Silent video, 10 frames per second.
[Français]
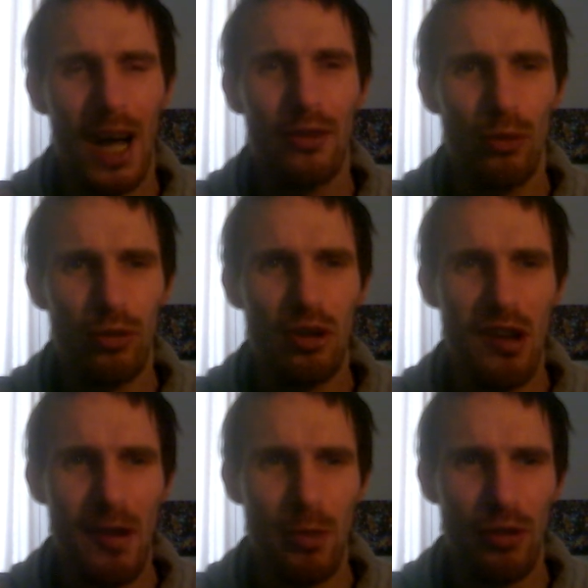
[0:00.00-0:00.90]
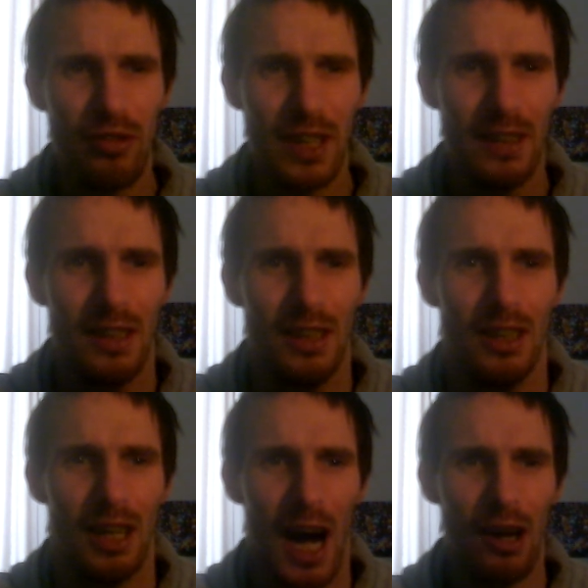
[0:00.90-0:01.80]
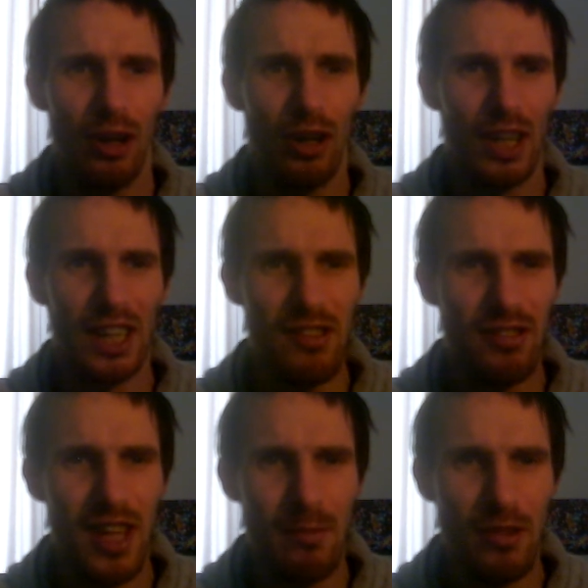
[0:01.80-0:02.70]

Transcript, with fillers: annonce que j'avais postée. Alors, Chris Game